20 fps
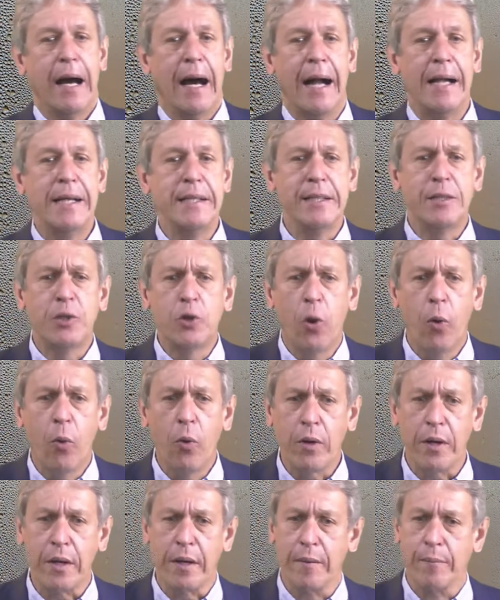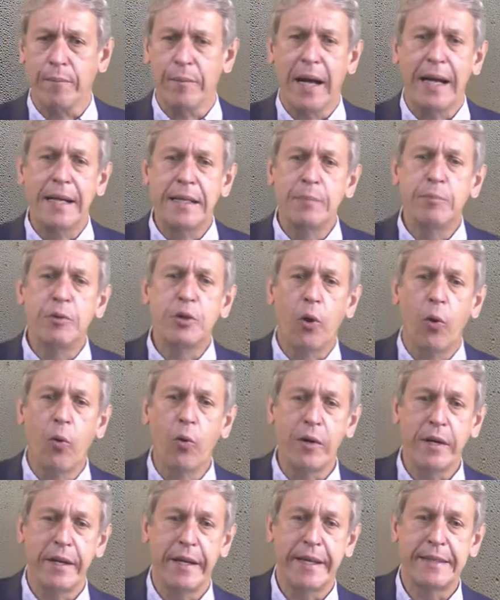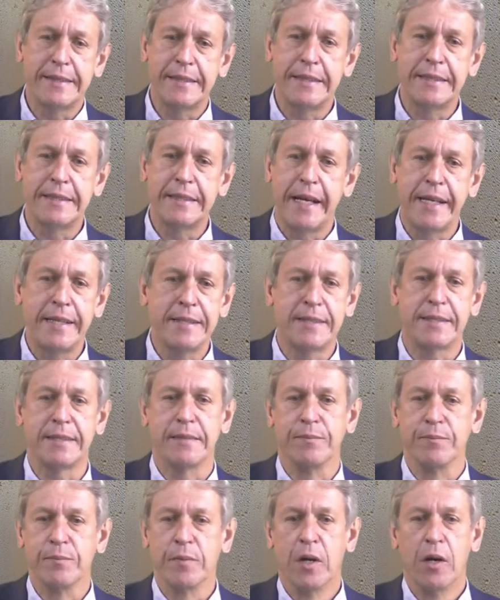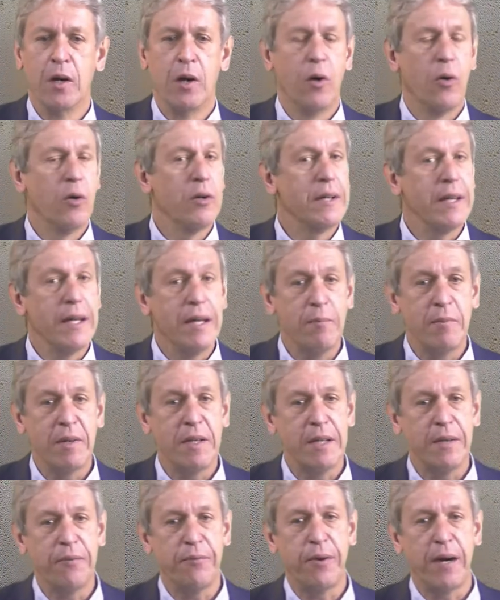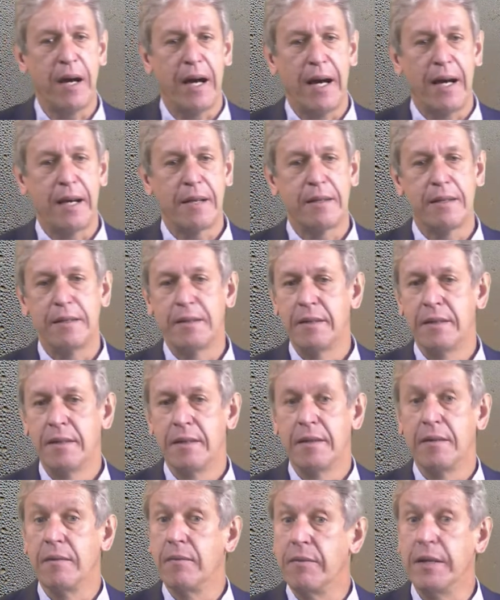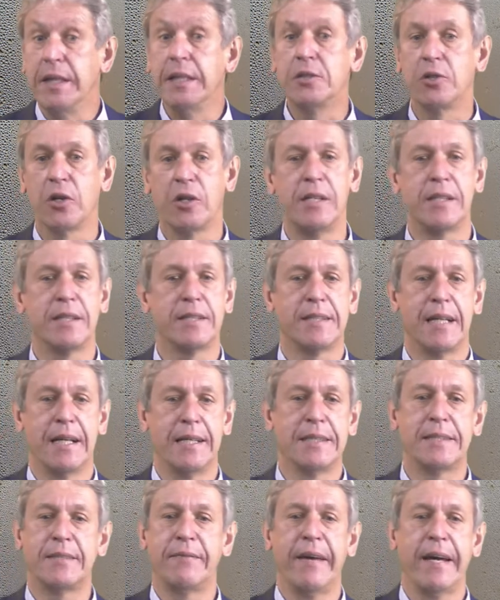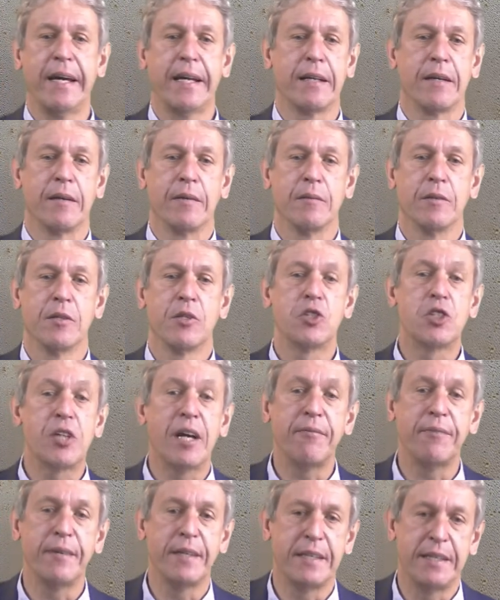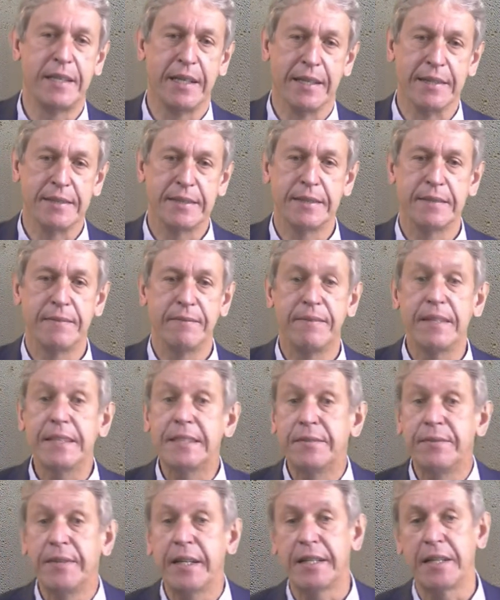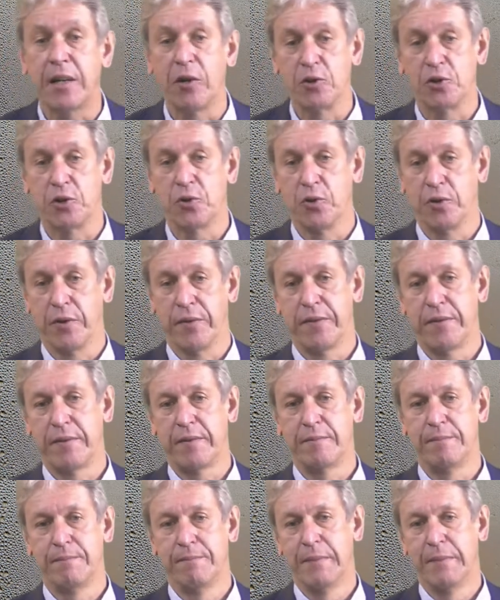All die Toten, all die bedrohten Existenzen und immer die Frage, wie soll das alles werden? Schaffe ich das? Was wird aus uns?